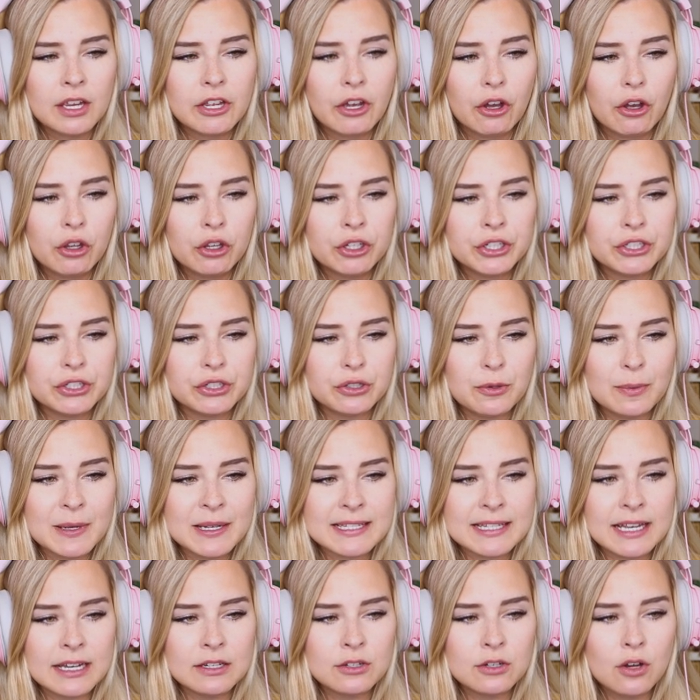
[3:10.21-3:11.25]
Gerüchte
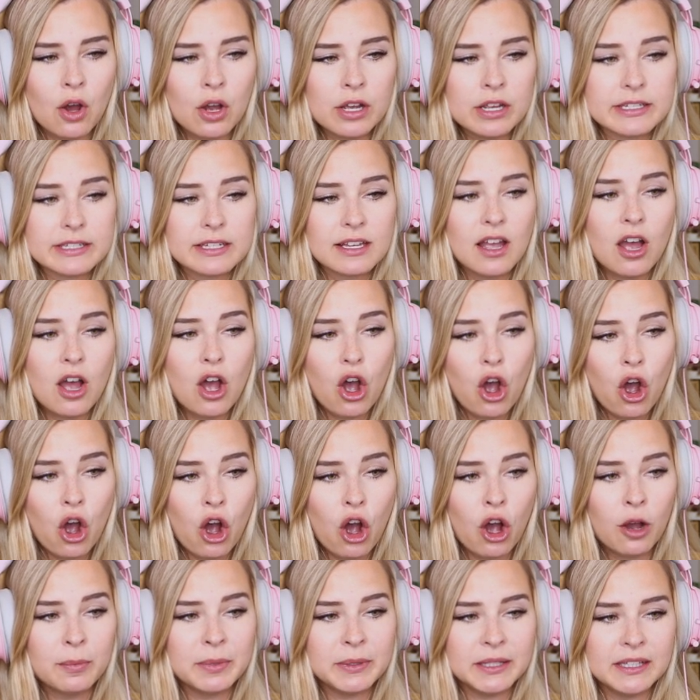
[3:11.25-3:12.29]
über sein neues
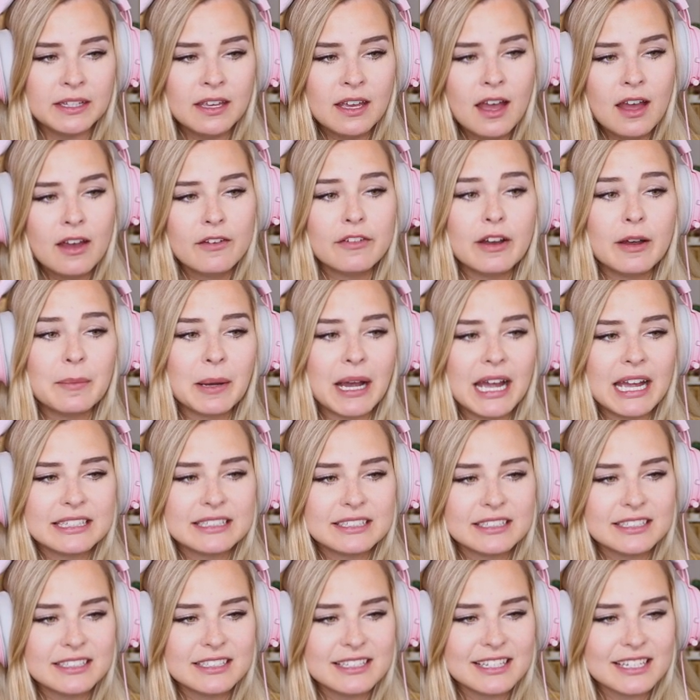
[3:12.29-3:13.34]
Hobby
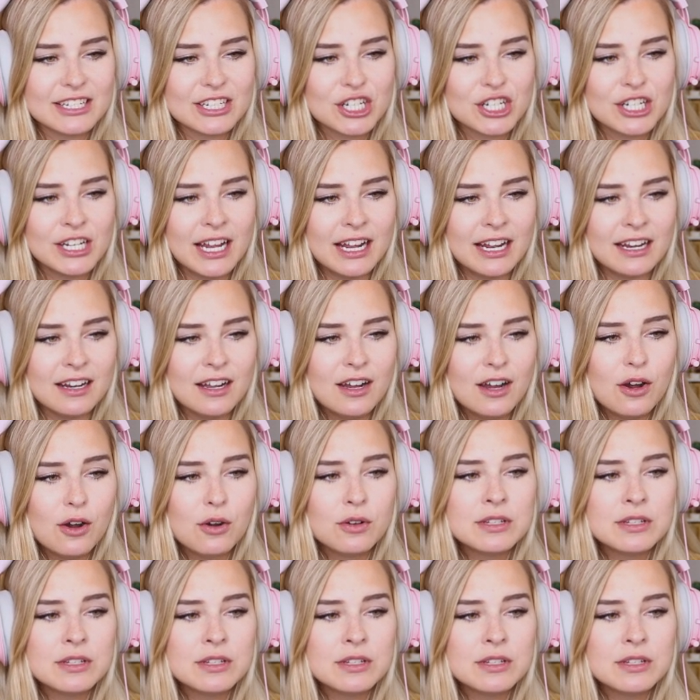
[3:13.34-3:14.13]
verbreiteten sich schnell,